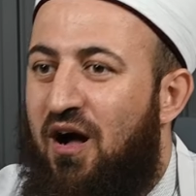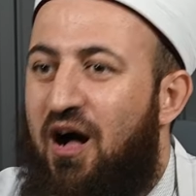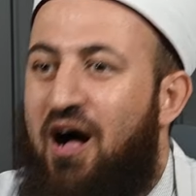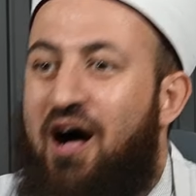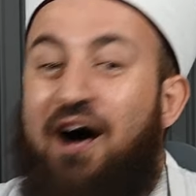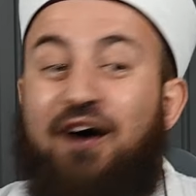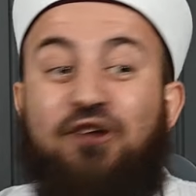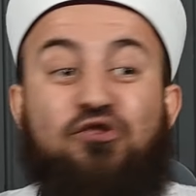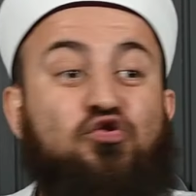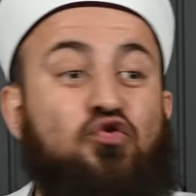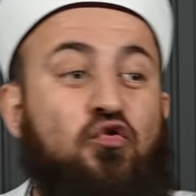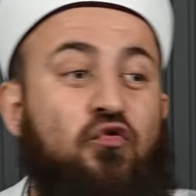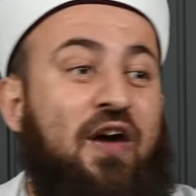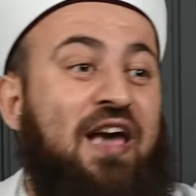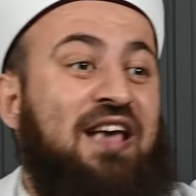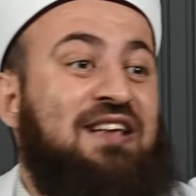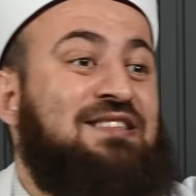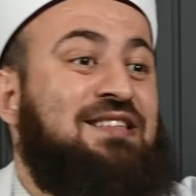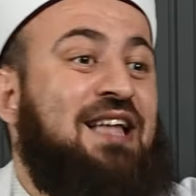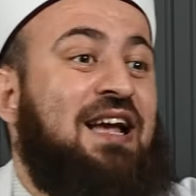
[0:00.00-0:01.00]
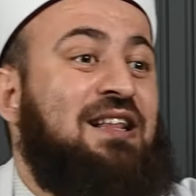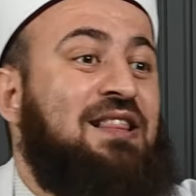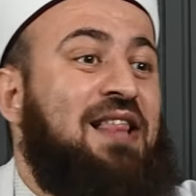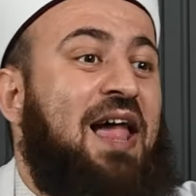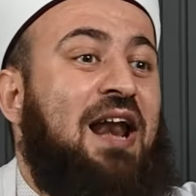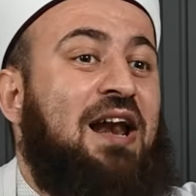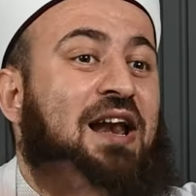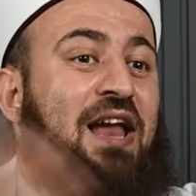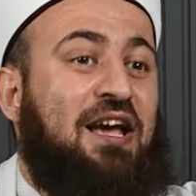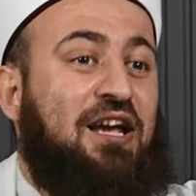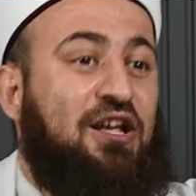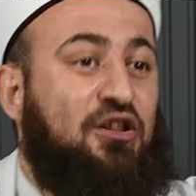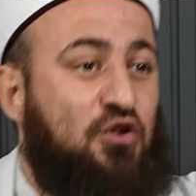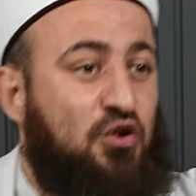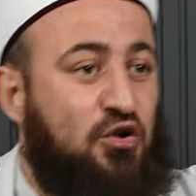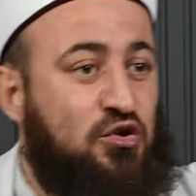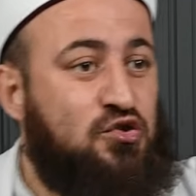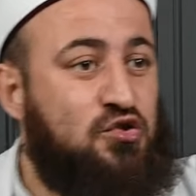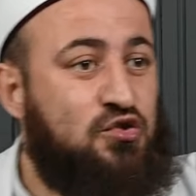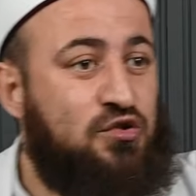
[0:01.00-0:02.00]
Arzu ve isteklerle
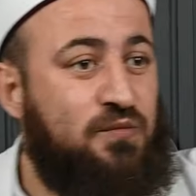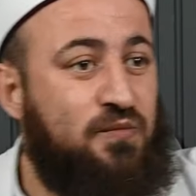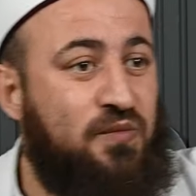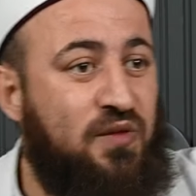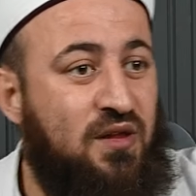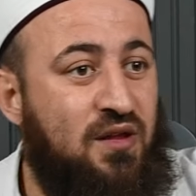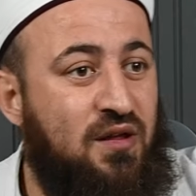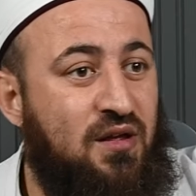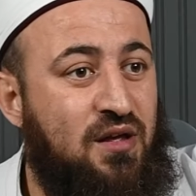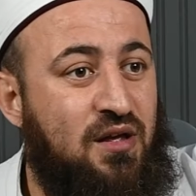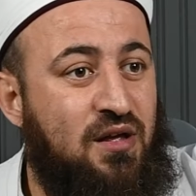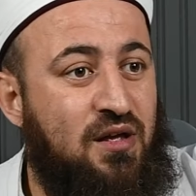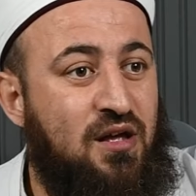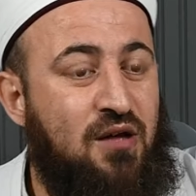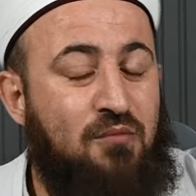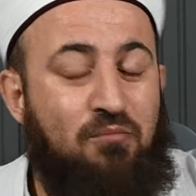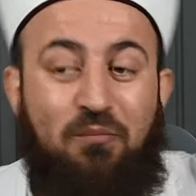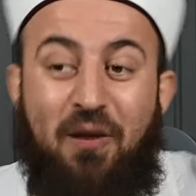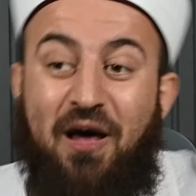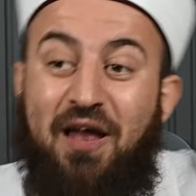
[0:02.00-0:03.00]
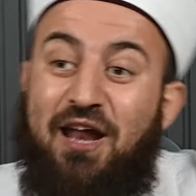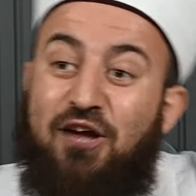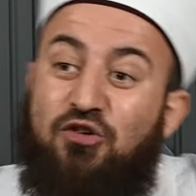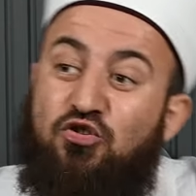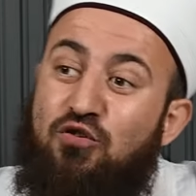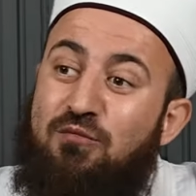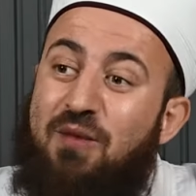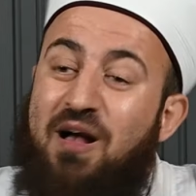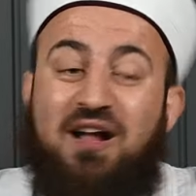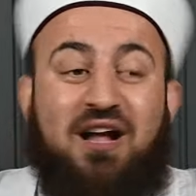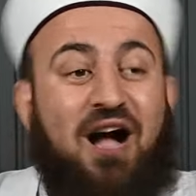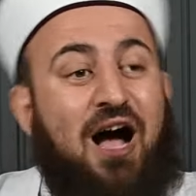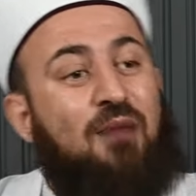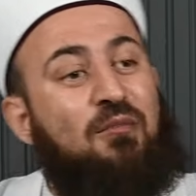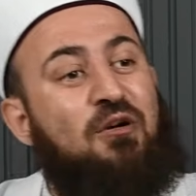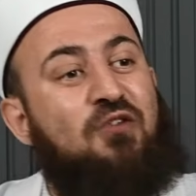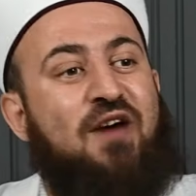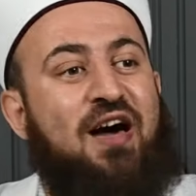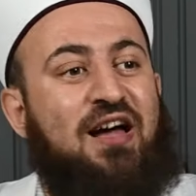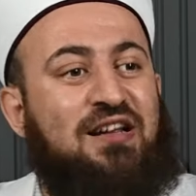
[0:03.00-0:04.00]
gidiyorsun. Bana şu
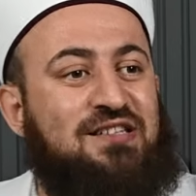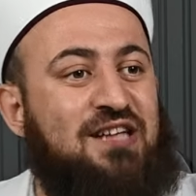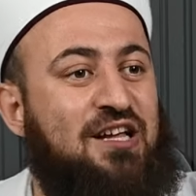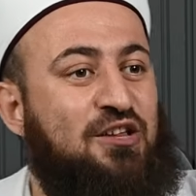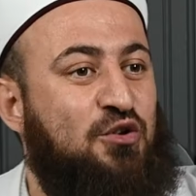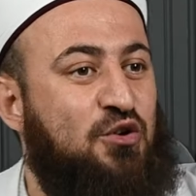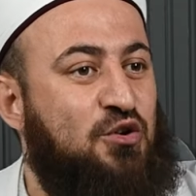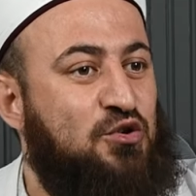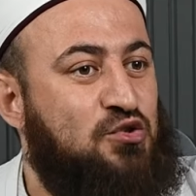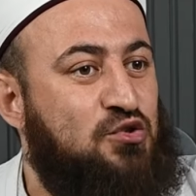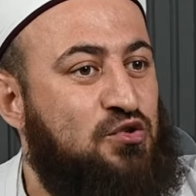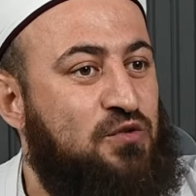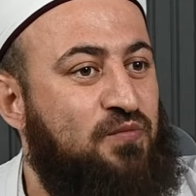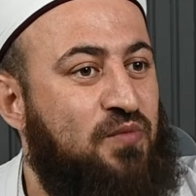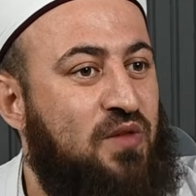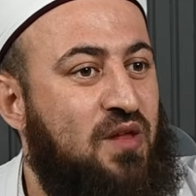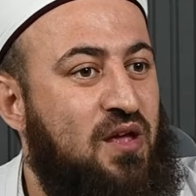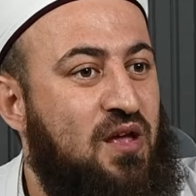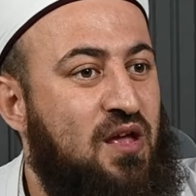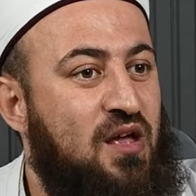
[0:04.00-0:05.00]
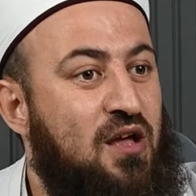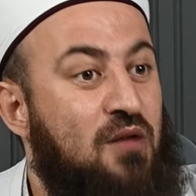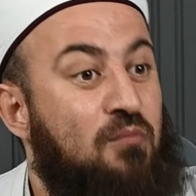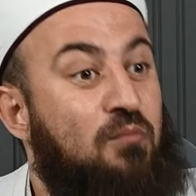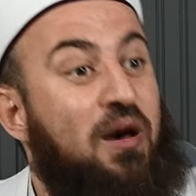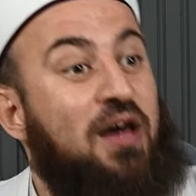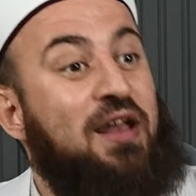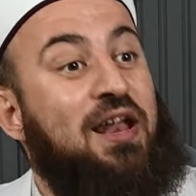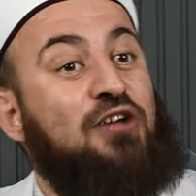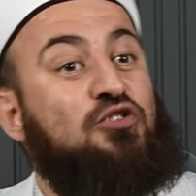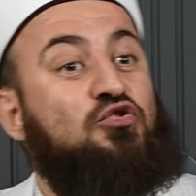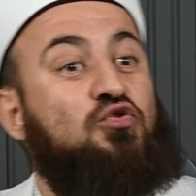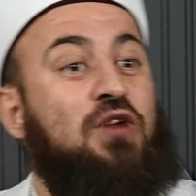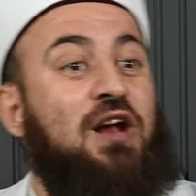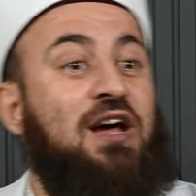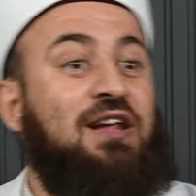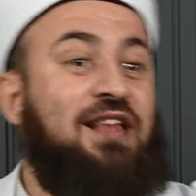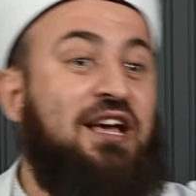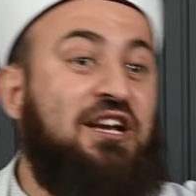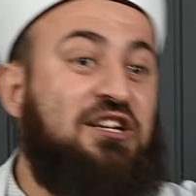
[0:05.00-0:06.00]
makamı verse diyorsun. Bana
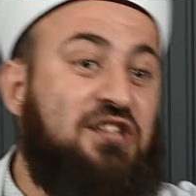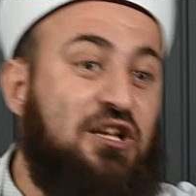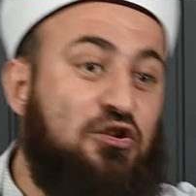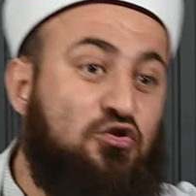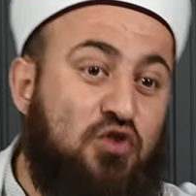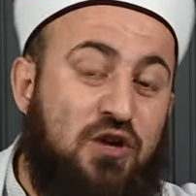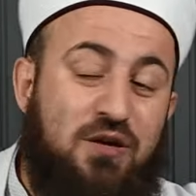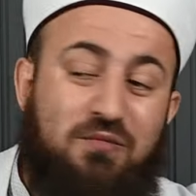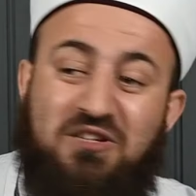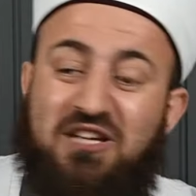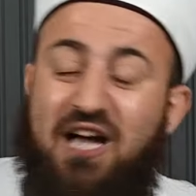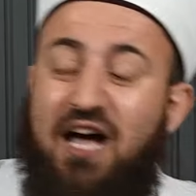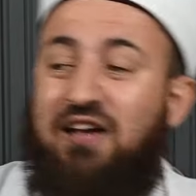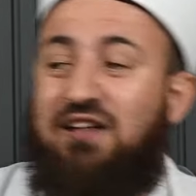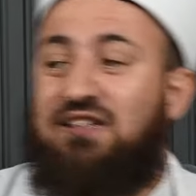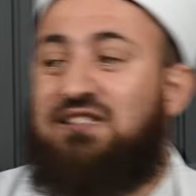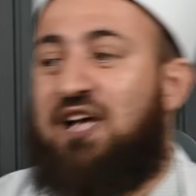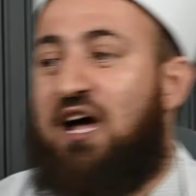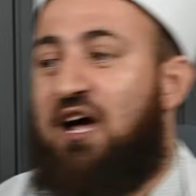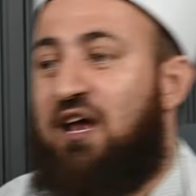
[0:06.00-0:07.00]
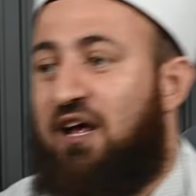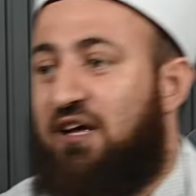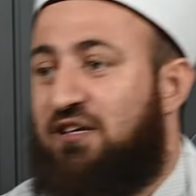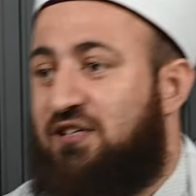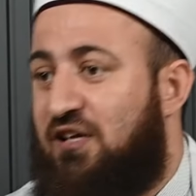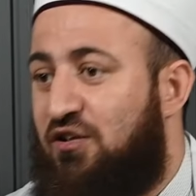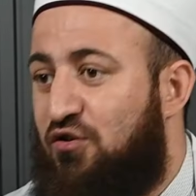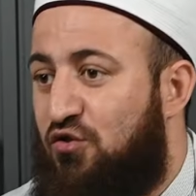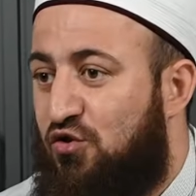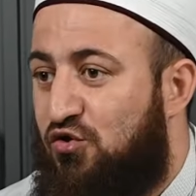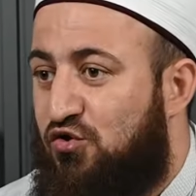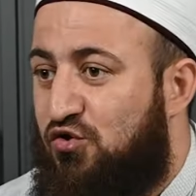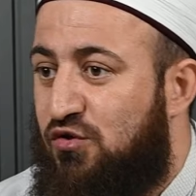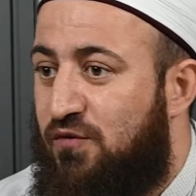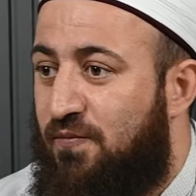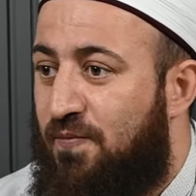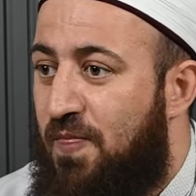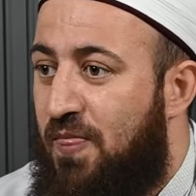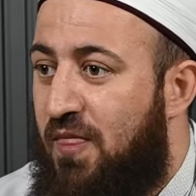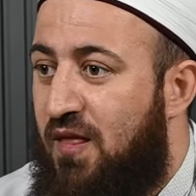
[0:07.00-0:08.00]
şurada işte şu imkanı sağlasa
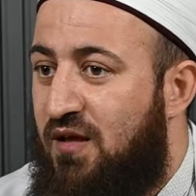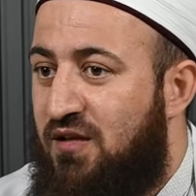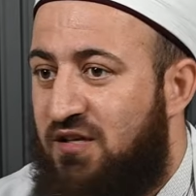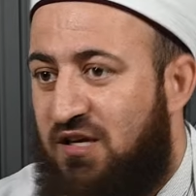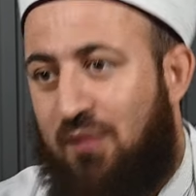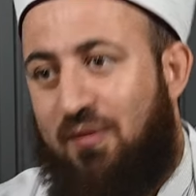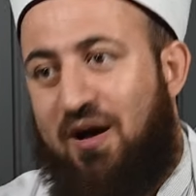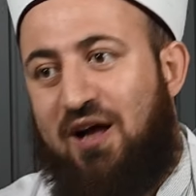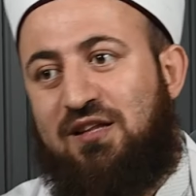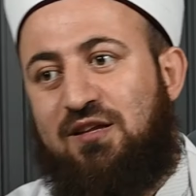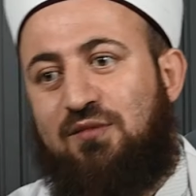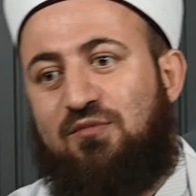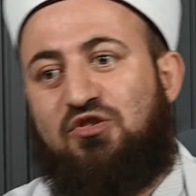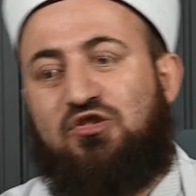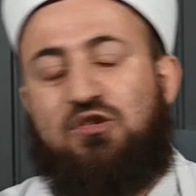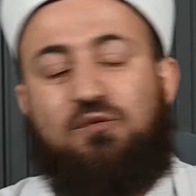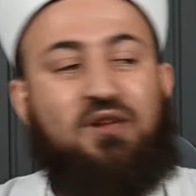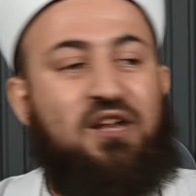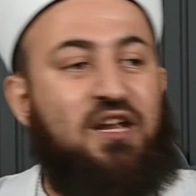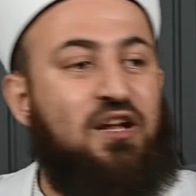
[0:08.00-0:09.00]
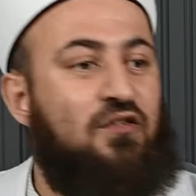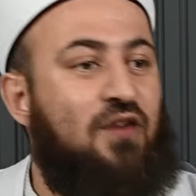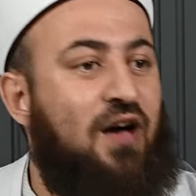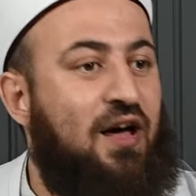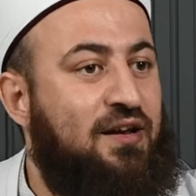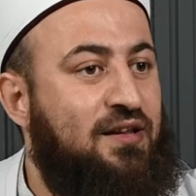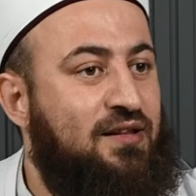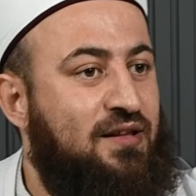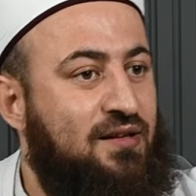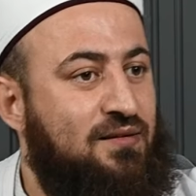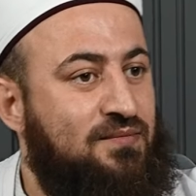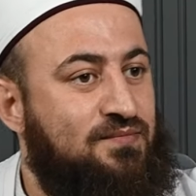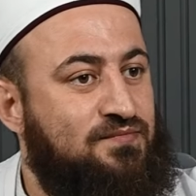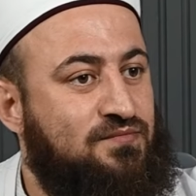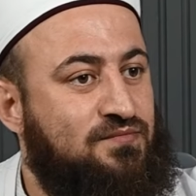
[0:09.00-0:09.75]
diyorsun. Cemaat-i Müslümin ihvanı diyor.